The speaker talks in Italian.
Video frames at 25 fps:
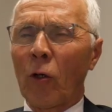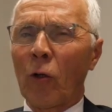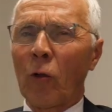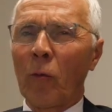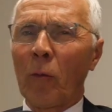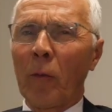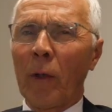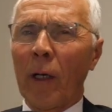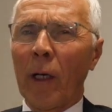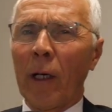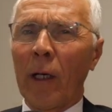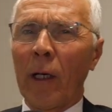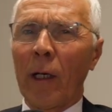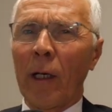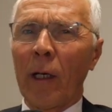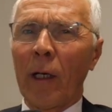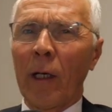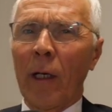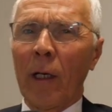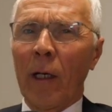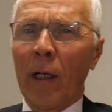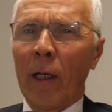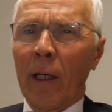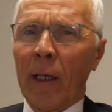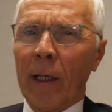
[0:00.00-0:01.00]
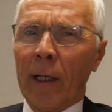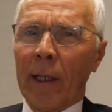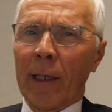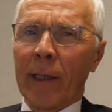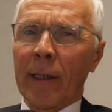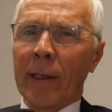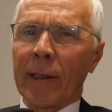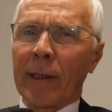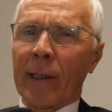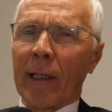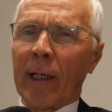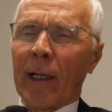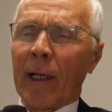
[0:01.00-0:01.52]
come
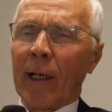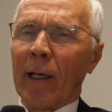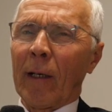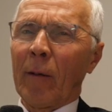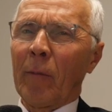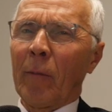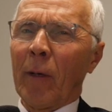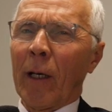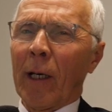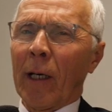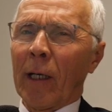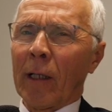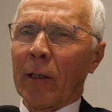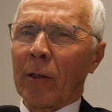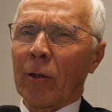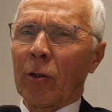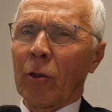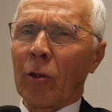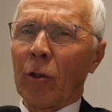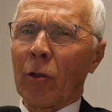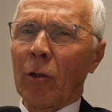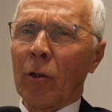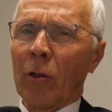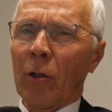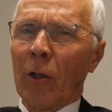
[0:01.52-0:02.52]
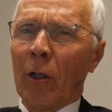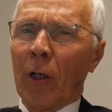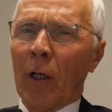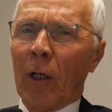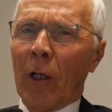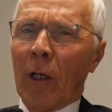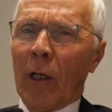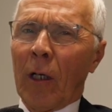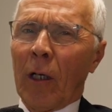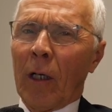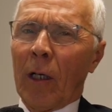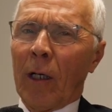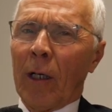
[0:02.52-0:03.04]
sarà emerso,
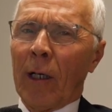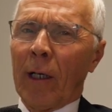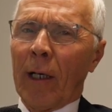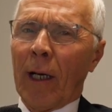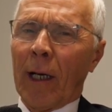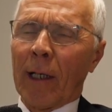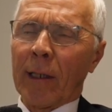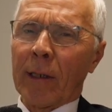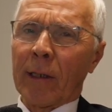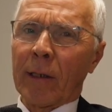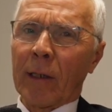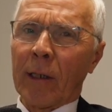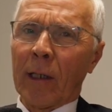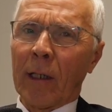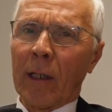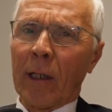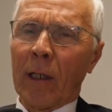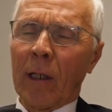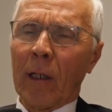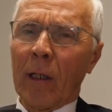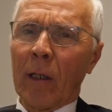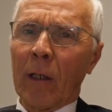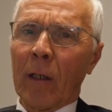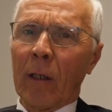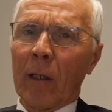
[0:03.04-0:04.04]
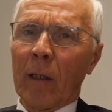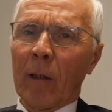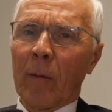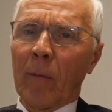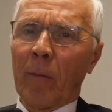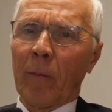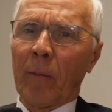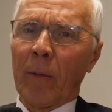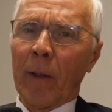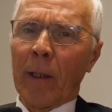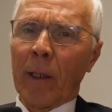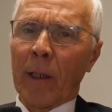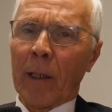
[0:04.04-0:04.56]
nasce eh,
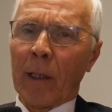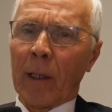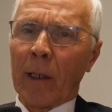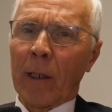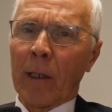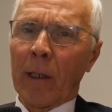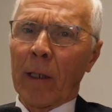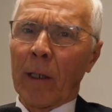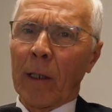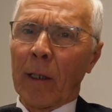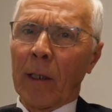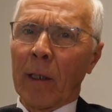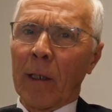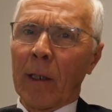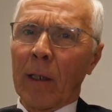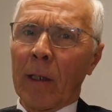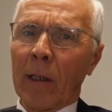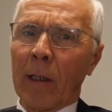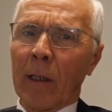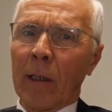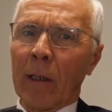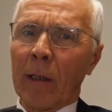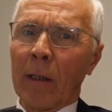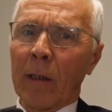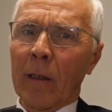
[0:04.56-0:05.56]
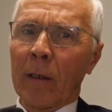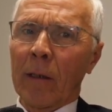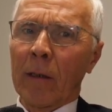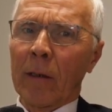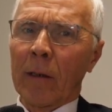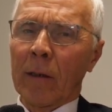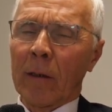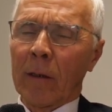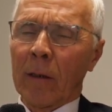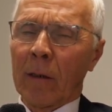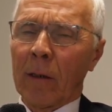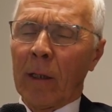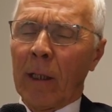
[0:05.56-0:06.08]
per eh,
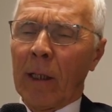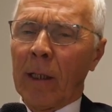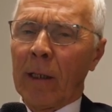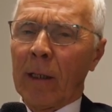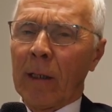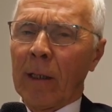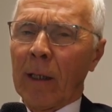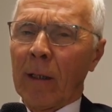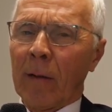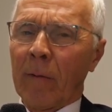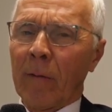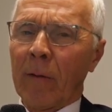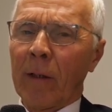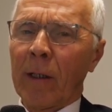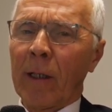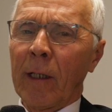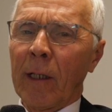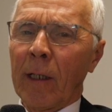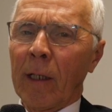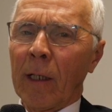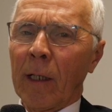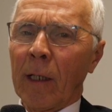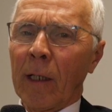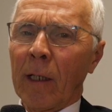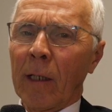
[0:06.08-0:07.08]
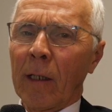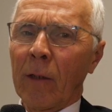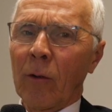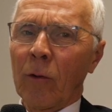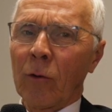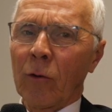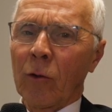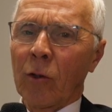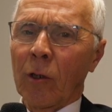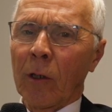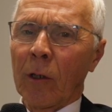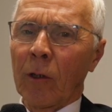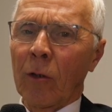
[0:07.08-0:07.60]
intervenire in
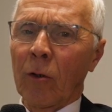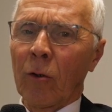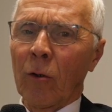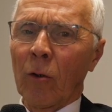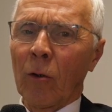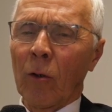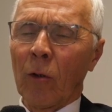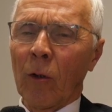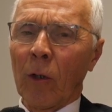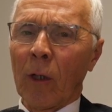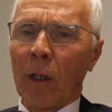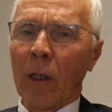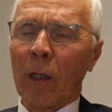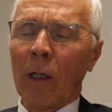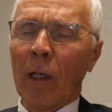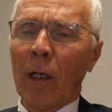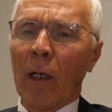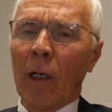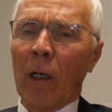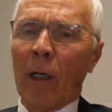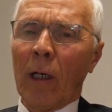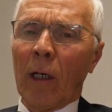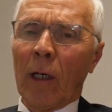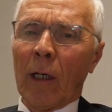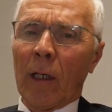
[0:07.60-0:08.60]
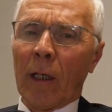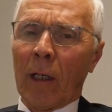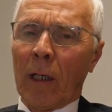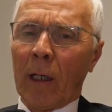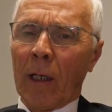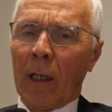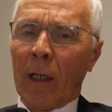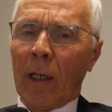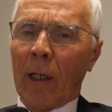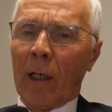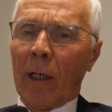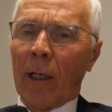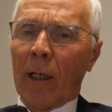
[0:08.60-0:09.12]
un settore
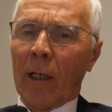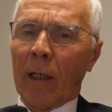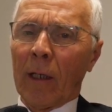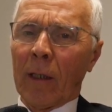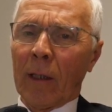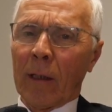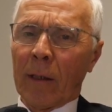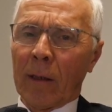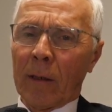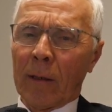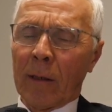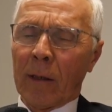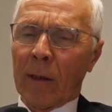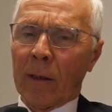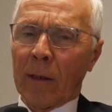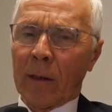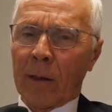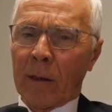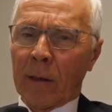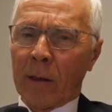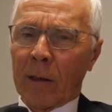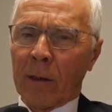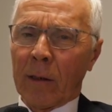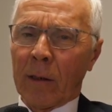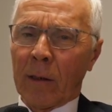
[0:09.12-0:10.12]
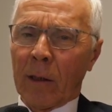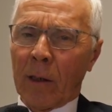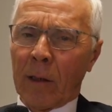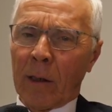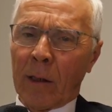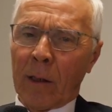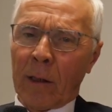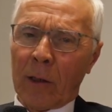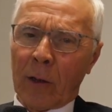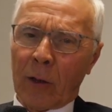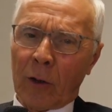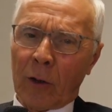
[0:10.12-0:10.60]
che è il del eh,